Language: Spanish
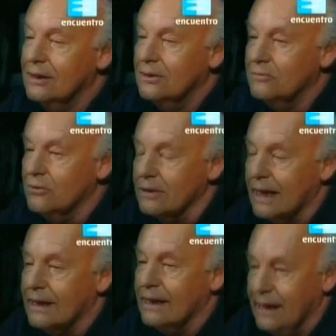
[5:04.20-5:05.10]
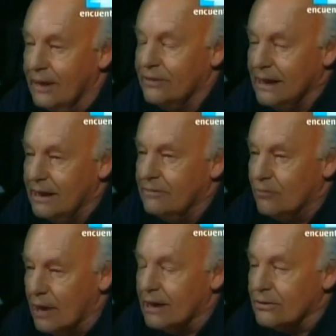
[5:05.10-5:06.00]
porque quería ver el
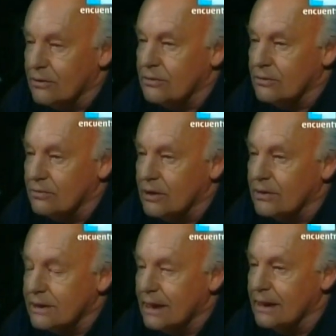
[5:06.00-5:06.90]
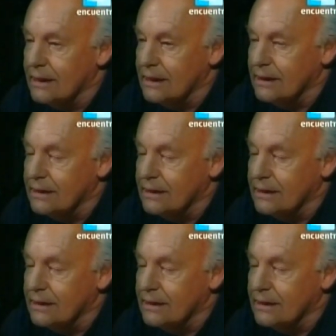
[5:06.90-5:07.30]
puerto de Buenos Aires.